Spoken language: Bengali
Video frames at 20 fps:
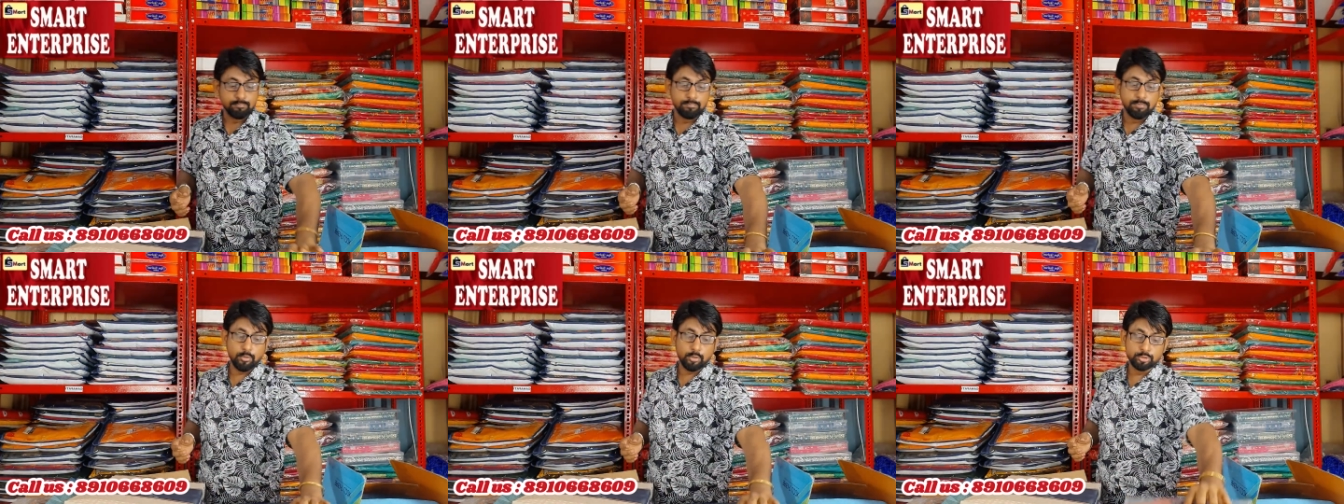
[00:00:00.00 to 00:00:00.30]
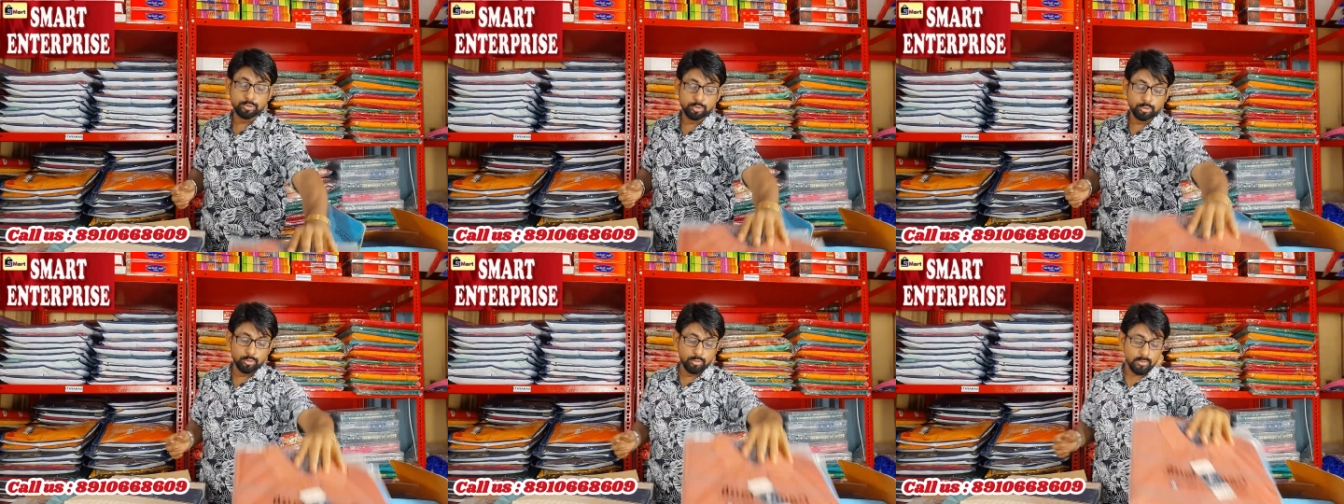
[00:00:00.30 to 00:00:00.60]

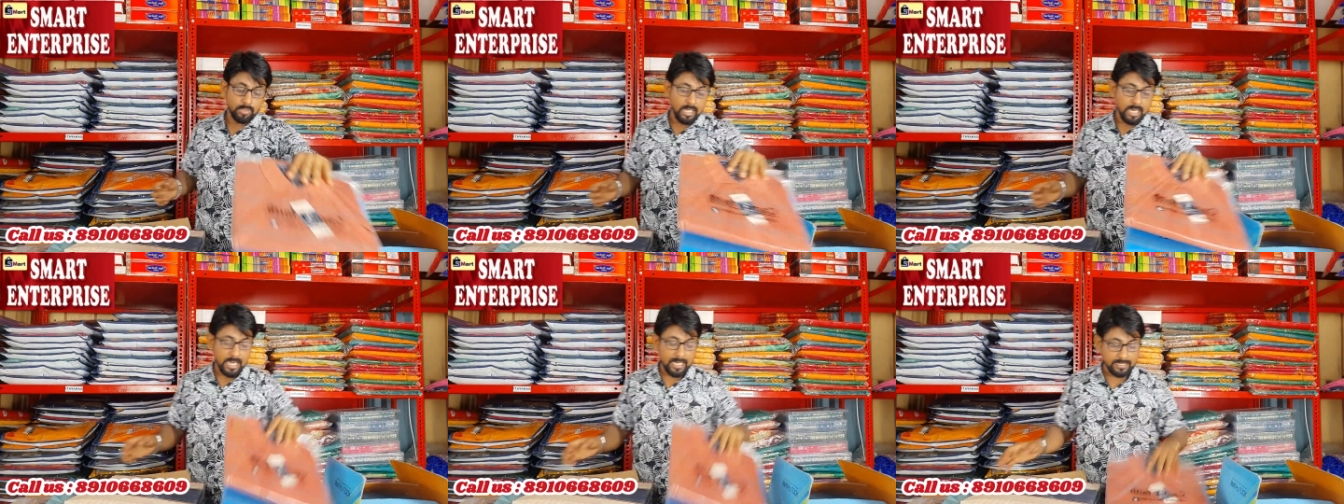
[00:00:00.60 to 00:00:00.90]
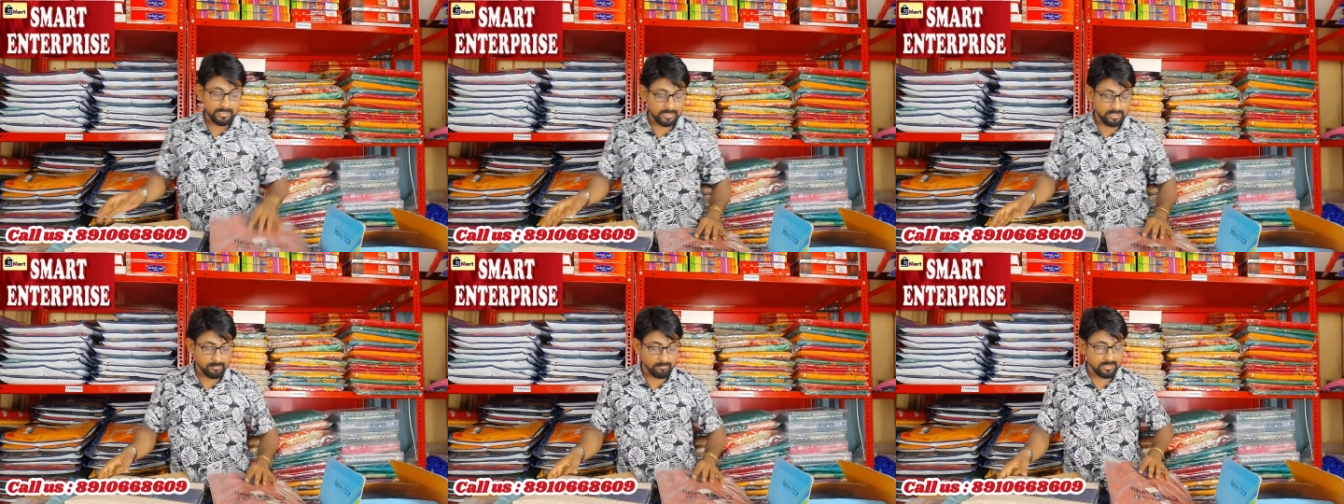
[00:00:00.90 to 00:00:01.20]
প্রচুর
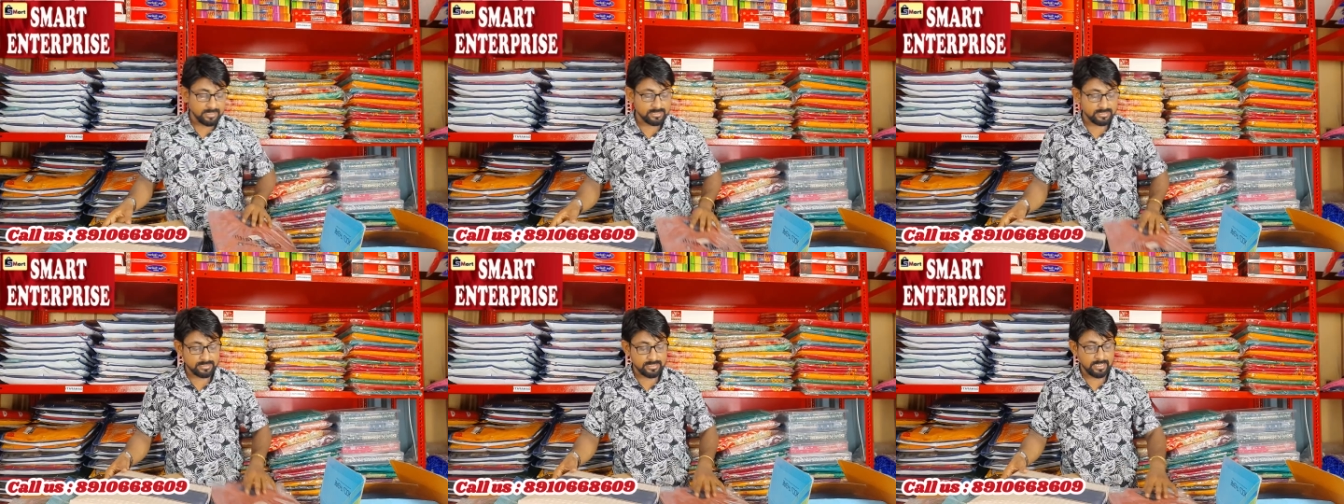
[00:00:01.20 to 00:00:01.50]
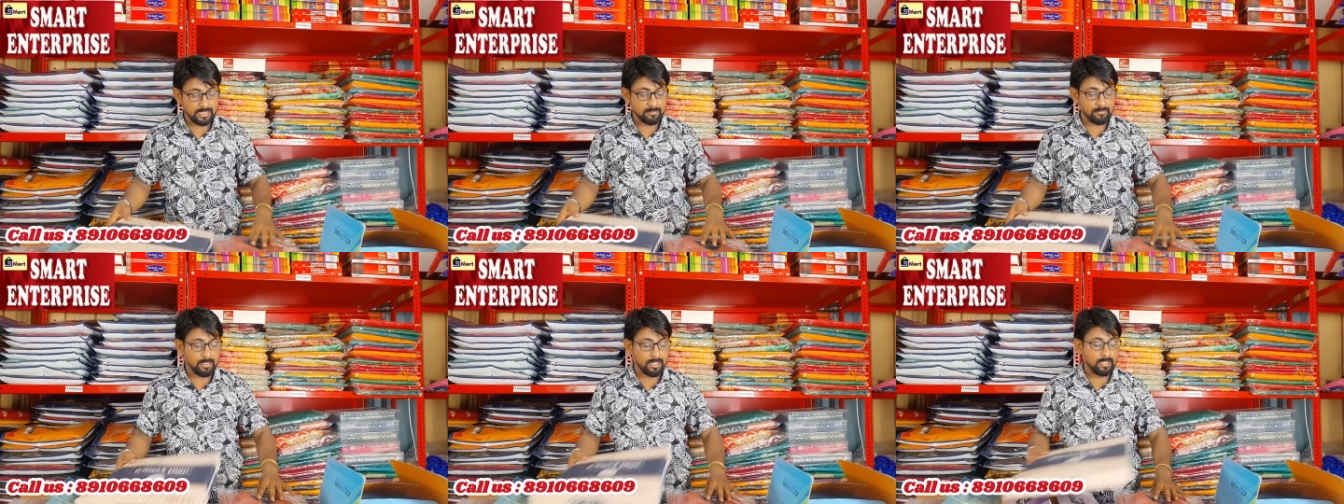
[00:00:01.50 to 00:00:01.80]
আইটেম এসছে
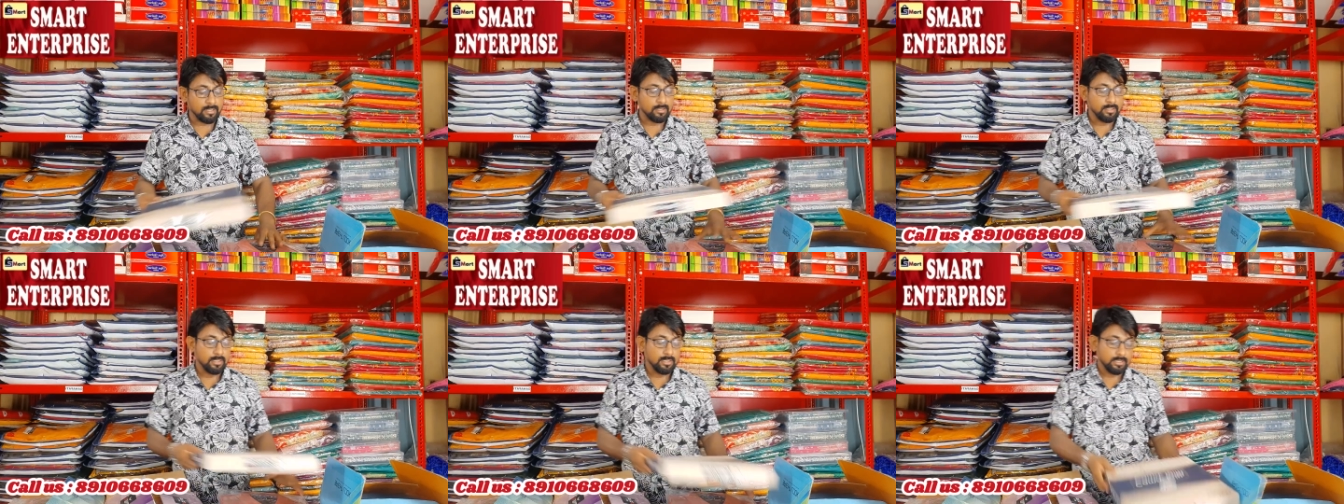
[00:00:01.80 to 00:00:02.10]
এবার